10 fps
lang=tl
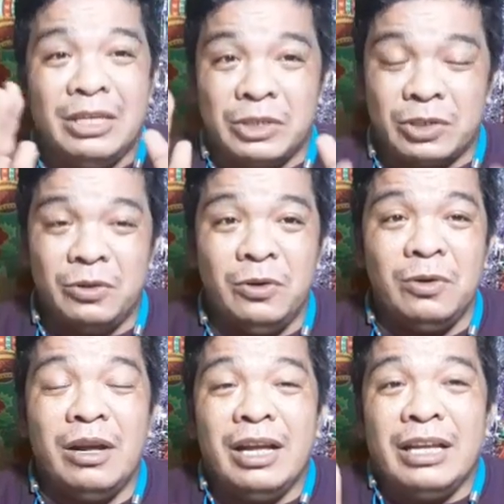So,
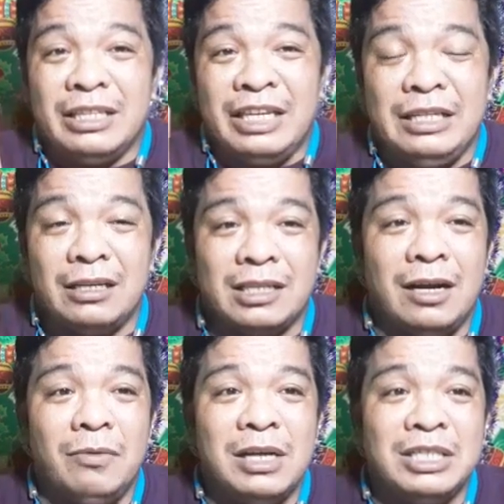
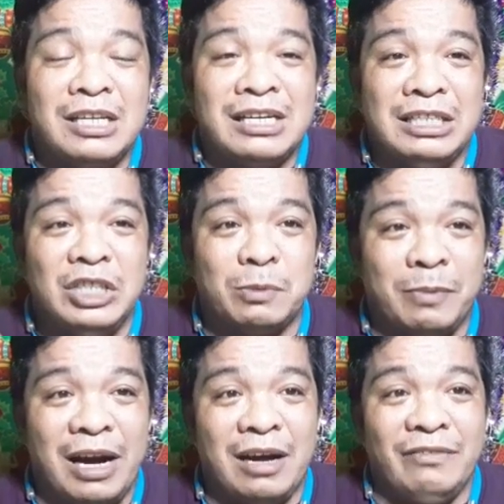tinatawag siyang
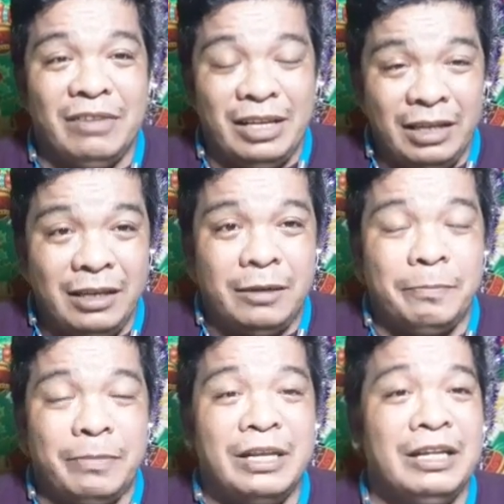spam if
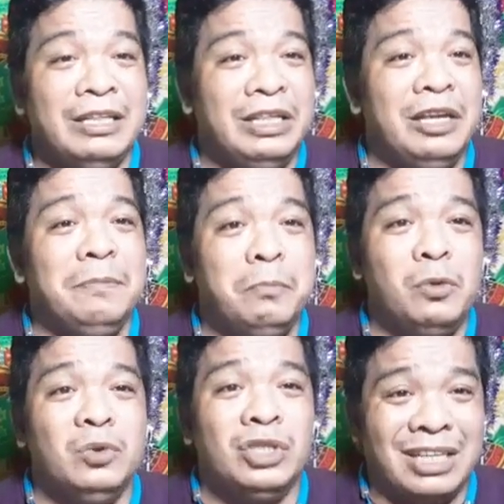hindi
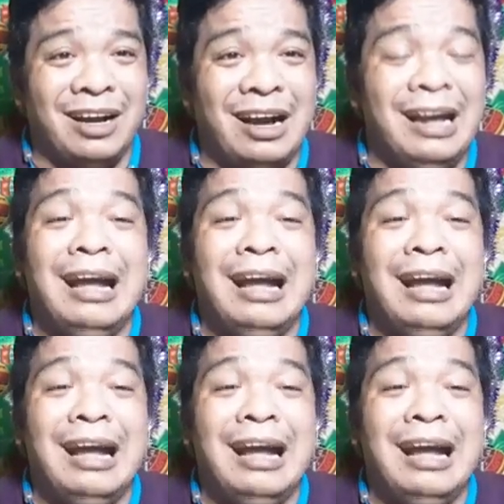po siya